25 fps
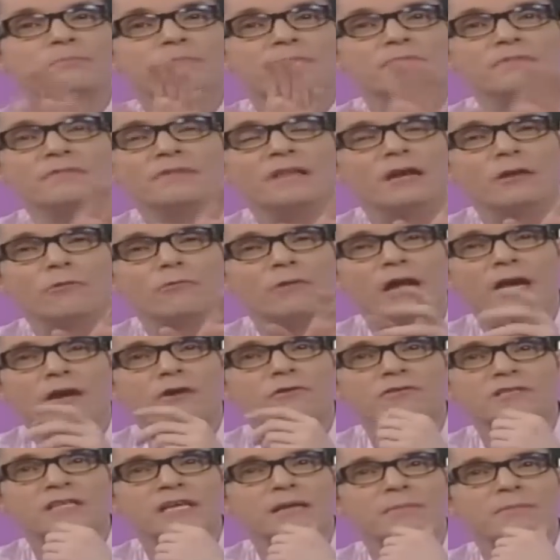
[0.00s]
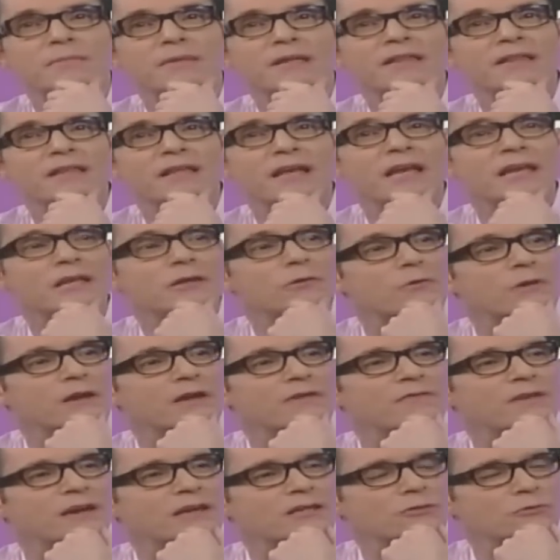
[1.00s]
del cual no se emitía
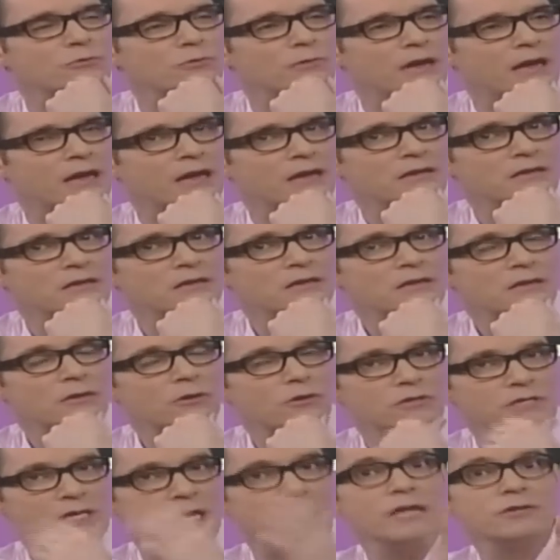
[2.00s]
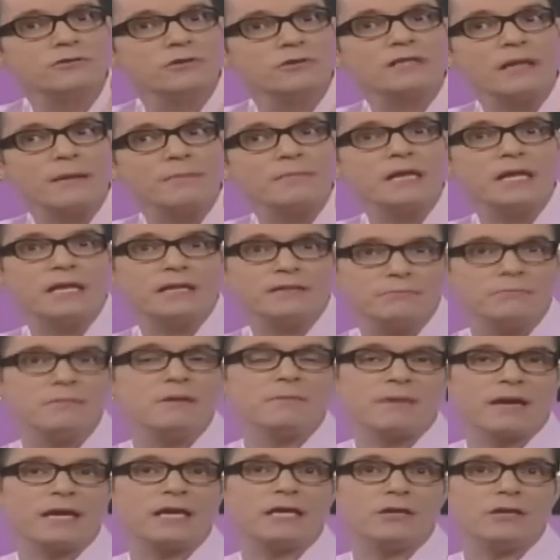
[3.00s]
ninguna factura. O sea, pero, eso también me
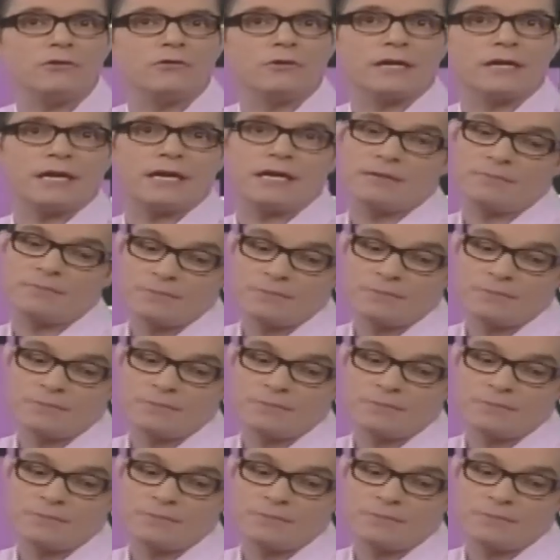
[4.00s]
imagino pero, que. Sí,